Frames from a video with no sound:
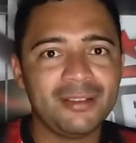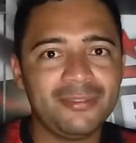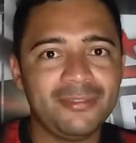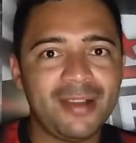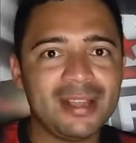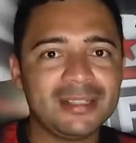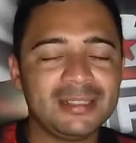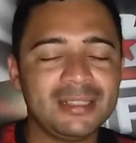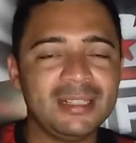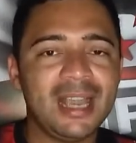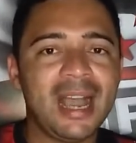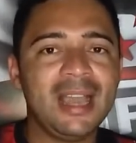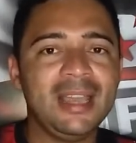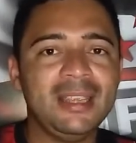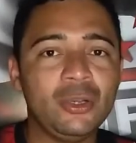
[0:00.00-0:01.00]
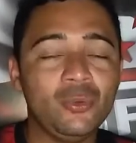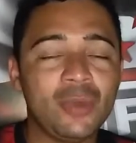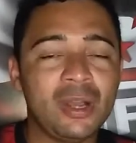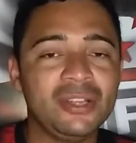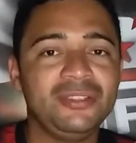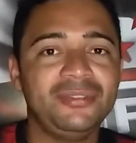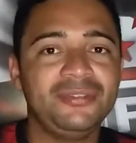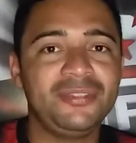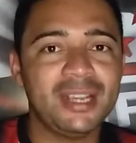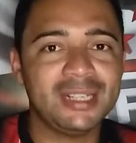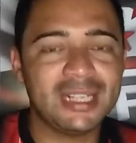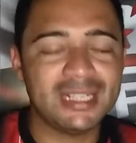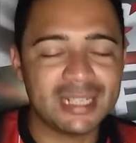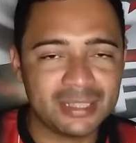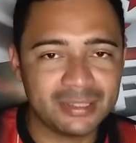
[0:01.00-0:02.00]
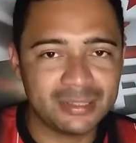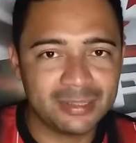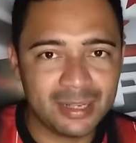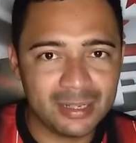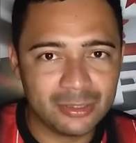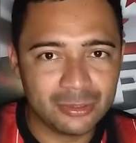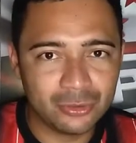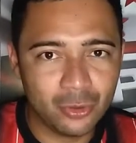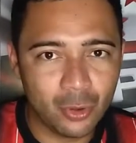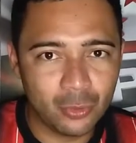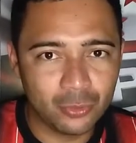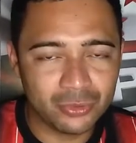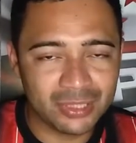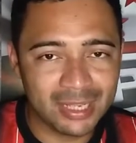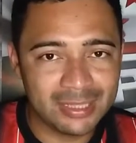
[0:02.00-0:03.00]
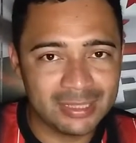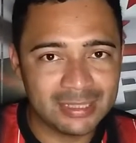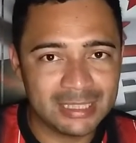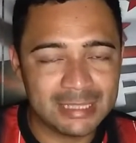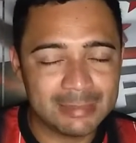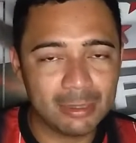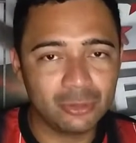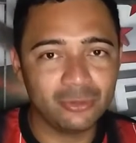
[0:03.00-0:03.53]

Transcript: fazer aí uma diferença de três gols em cima